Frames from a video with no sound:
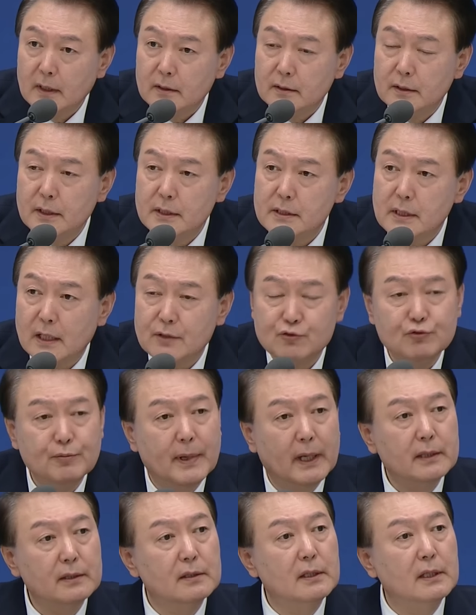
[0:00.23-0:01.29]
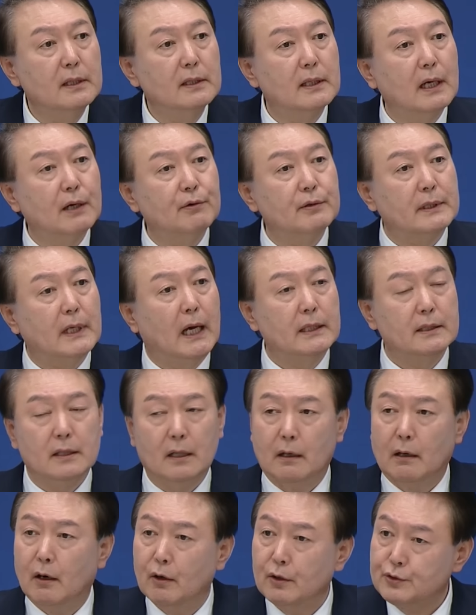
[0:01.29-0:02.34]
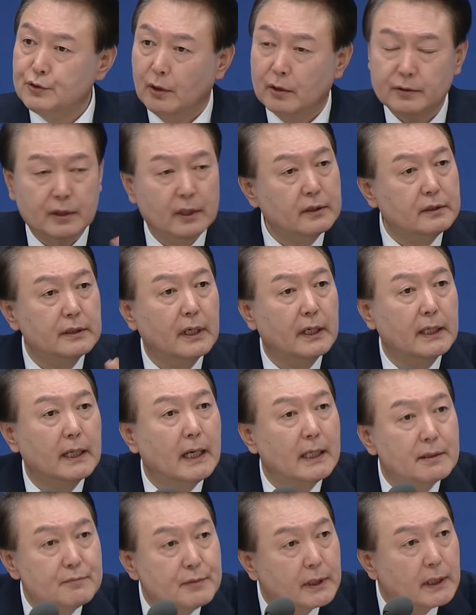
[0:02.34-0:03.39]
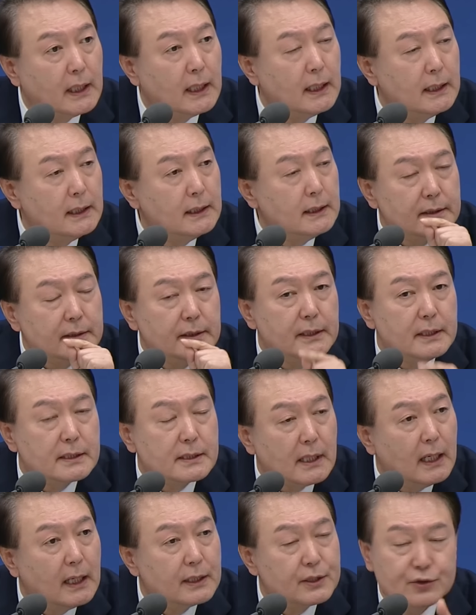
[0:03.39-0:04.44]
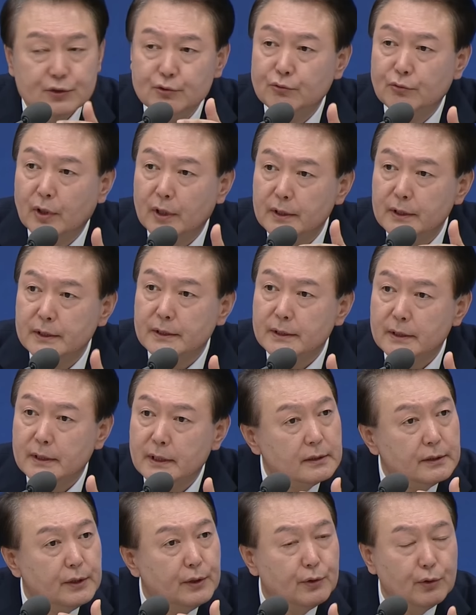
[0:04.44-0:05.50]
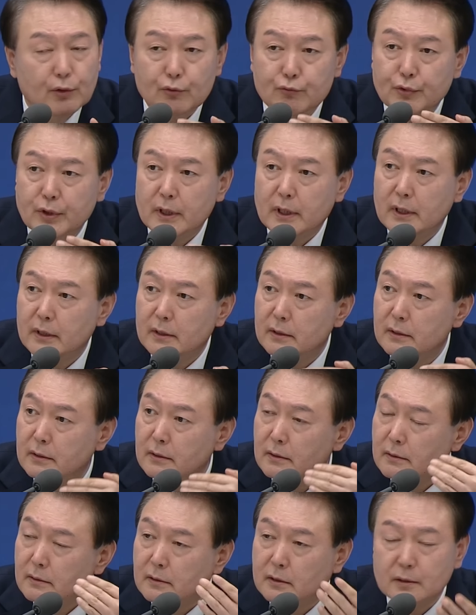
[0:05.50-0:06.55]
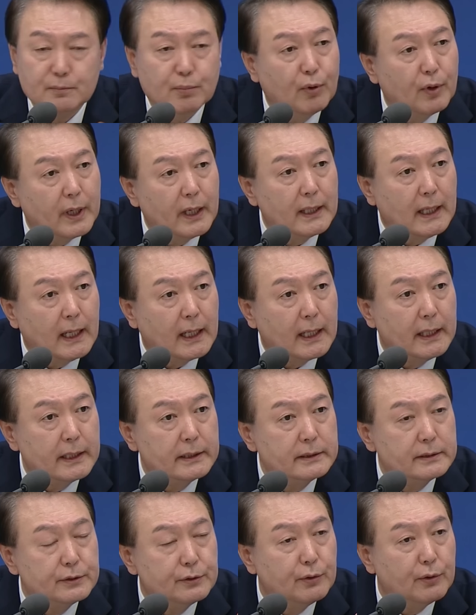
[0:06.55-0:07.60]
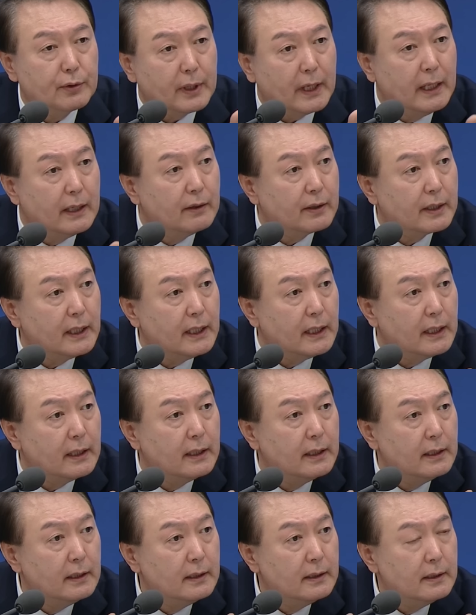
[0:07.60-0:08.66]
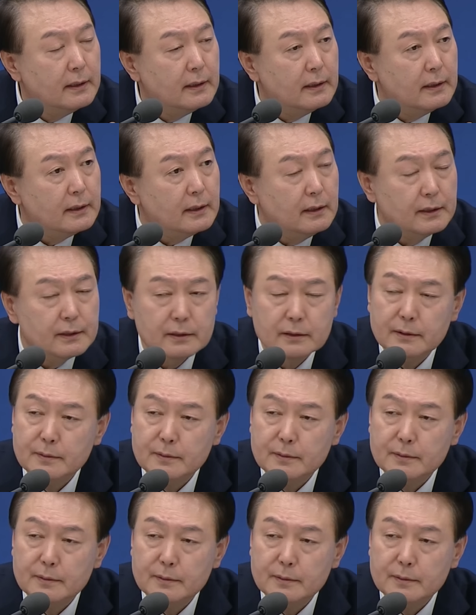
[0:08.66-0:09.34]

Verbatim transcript: 의사 수만 늘린다고 다냐? 어, 절대 그 얘기 아닙니다. 의사 증원은 의료 위기를 극복해 나가는 의료 개혁의 어,